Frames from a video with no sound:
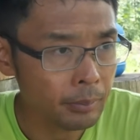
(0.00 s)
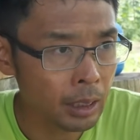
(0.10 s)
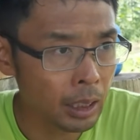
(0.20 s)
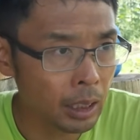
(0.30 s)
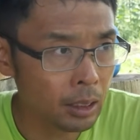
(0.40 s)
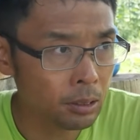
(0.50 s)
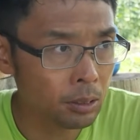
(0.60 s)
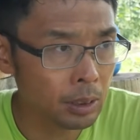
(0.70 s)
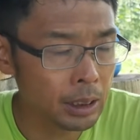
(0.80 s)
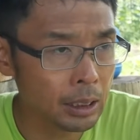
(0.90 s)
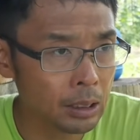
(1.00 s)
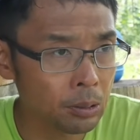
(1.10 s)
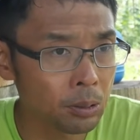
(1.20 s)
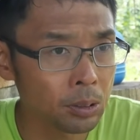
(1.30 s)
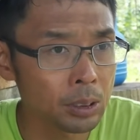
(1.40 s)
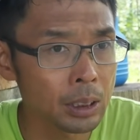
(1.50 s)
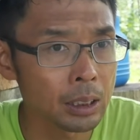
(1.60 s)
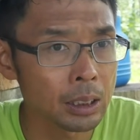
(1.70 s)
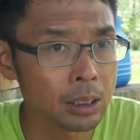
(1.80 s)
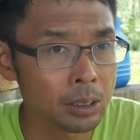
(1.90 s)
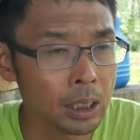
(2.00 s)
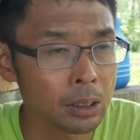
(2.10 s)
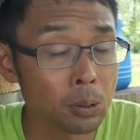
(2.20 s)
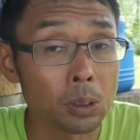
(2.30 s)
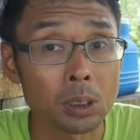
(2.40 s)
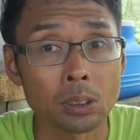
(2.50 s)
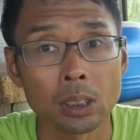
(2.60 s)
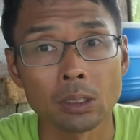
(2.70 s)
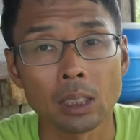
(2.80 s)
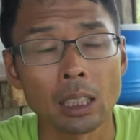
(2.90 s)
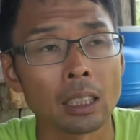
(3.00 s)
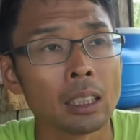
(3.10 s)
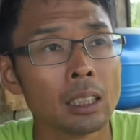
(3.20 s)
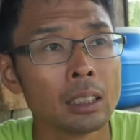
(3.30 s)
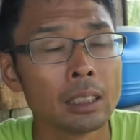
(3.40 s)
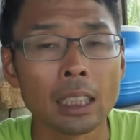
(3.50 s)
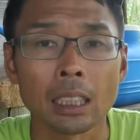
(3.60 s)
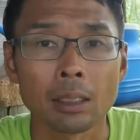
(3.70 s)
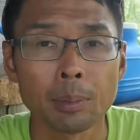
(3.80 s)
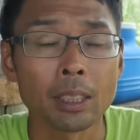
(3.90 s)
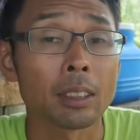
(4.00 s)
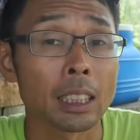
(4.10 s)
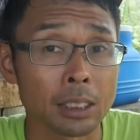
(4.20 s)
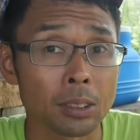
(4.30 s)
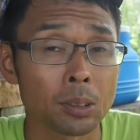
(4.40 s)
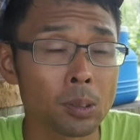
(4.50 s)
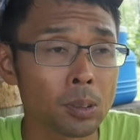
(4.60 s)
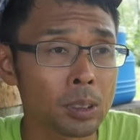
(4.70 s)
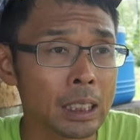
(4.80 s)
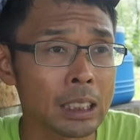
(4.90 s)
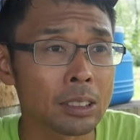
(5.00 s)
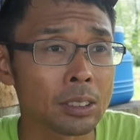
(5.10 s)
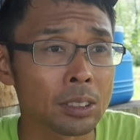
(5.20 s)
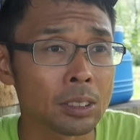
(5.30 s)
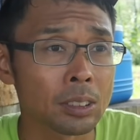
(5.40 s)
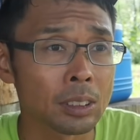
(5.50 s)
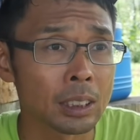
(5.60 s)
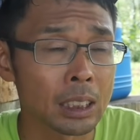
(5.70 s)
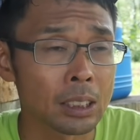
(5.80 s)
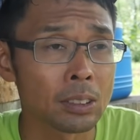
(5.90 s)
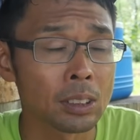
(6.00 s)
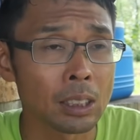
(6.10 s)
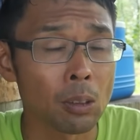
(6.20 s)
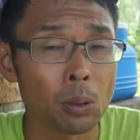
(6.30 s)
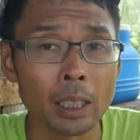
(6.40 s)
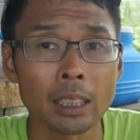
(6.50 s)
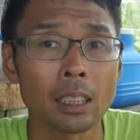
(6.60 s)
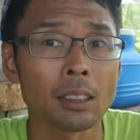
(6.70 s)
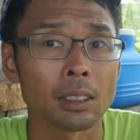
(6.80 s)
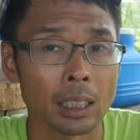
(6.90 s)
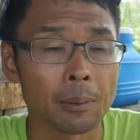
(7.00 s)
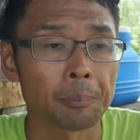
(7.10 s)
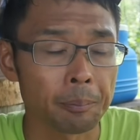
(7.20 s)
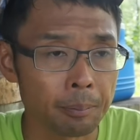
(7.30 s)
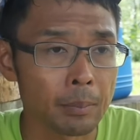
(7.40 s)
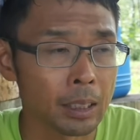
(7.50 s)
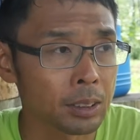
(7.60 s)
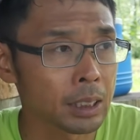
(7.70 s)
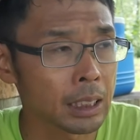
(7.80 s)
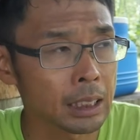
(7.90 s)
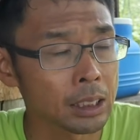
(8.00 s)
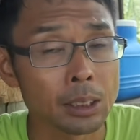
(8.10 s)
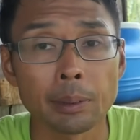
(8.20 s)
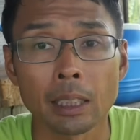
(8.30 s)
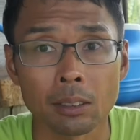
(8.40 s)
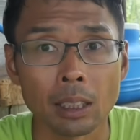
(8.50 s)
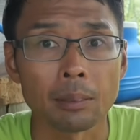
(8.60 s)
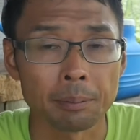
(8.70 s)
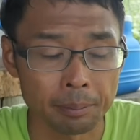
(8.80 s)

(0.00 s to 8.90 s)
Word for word: えっ、ー、と、わざわざ登録品種に登録する必要がない、メリットがないんですよ。登録品種にするにはお金かかるんでね。毎年確か数万円とか。